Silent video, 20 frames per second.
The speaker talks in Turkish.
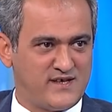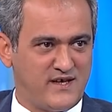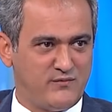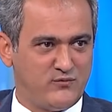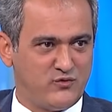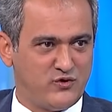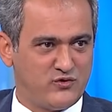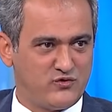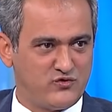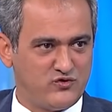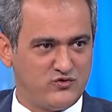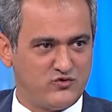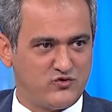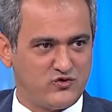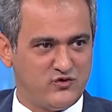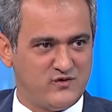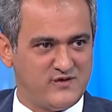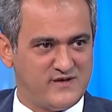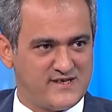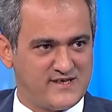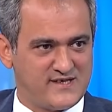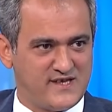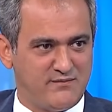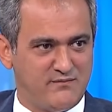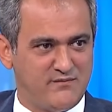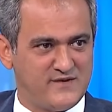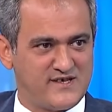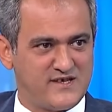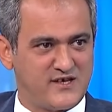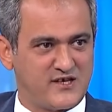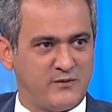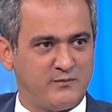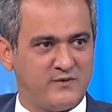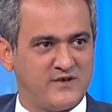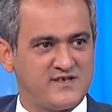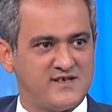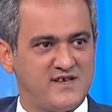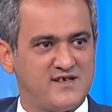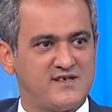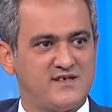almıyor. Çünkü sistemimizin
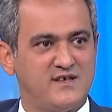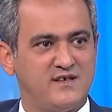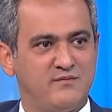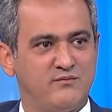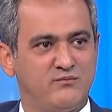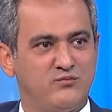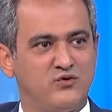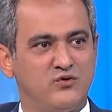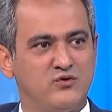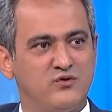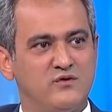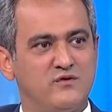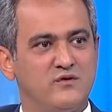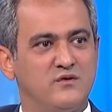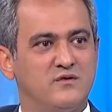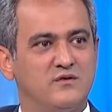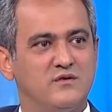kapasitesi bu